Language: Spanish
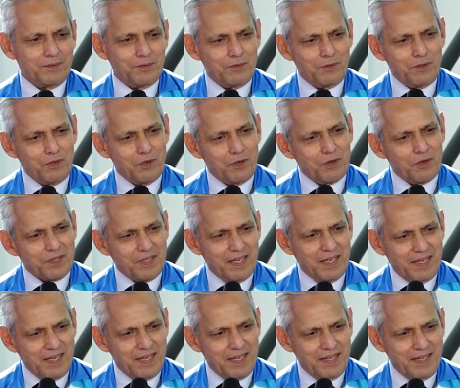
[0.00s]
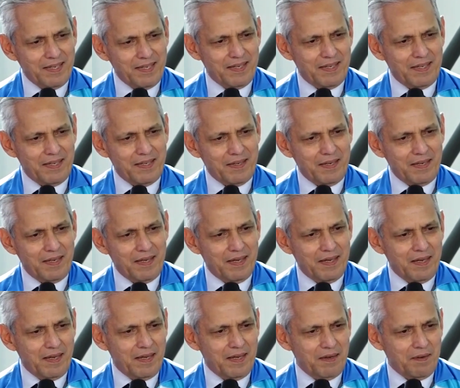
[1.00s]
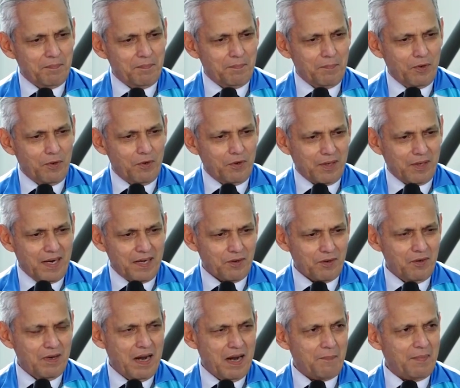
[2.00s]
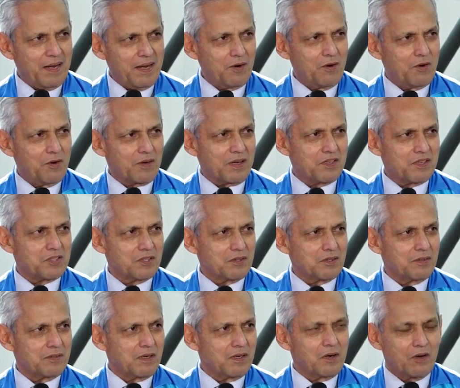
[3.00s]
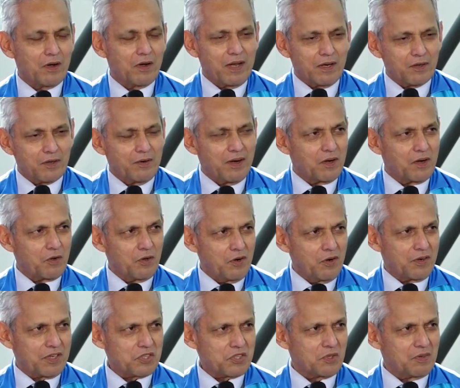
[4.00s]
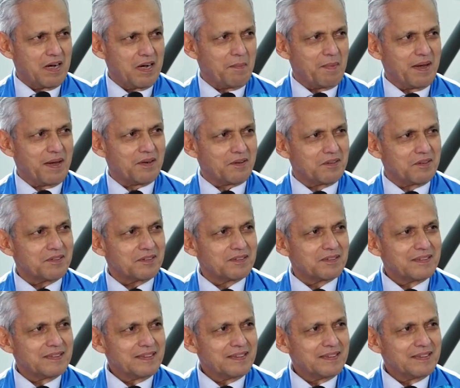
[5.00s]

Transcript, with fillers: uno no quiere eh, borrar con la mano lo que hizo eh, con, el codo, lo que hizo con la mano, ¿no?